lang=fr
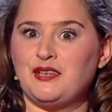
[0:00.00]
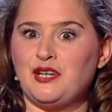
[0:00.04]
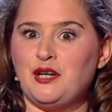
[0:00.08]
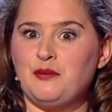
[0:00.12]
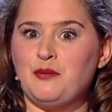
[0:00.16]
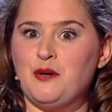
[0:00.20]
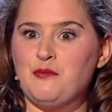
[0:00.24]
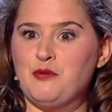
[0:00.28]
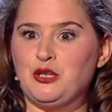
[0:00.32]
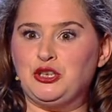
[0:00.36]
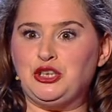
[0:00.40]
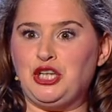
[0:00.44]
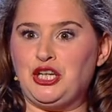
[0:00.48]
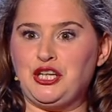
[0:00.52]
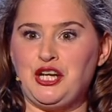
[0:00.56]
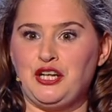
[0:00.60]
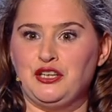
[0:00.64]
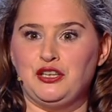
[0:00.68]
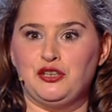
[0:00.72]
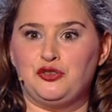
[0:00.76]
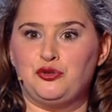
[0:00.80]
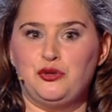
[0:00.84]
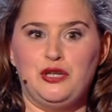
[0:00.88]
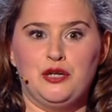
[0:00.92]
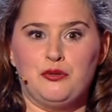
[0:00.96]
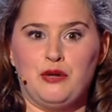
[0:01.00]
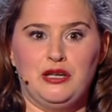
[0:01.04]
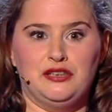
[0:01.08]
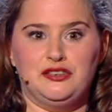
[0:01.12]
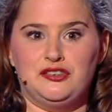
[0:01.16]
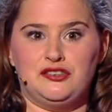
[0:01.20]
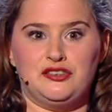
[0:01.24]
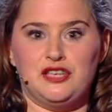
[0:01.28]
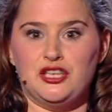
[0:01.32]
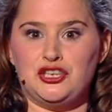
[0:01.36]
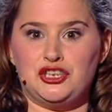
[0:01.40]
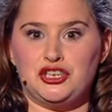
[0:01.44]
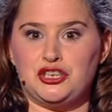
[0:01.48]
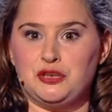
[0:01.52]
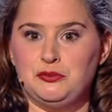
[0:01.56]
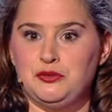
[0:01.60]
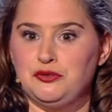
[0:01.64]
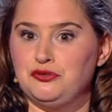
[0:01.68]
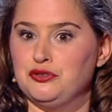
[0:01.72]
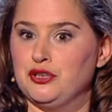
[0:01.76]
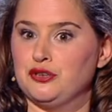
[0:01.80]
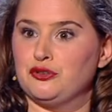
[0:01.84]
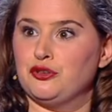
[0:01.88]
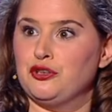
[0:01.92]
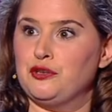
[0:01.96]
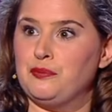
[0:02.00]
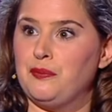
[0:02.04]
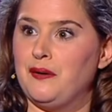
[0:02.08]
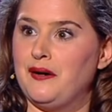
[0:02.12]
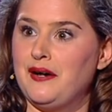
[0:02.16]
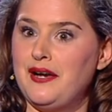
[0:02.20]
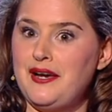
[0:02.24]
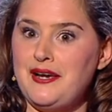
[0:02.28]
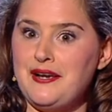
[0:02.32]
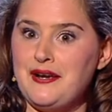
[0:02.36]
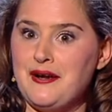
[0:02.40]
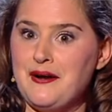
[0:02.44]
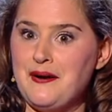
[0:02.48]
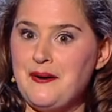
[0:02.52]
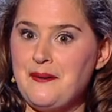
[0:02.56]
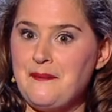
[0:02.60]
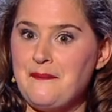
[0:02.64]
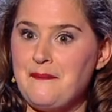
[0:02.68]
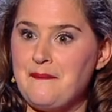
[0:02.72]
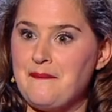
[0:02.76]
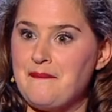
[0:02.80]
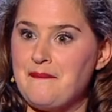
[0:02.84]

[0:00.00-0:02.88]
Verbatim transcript: Ah bah, moi j'ai regardé tous les Walt Disney, j'ai jamais vu un truc pareil, hein.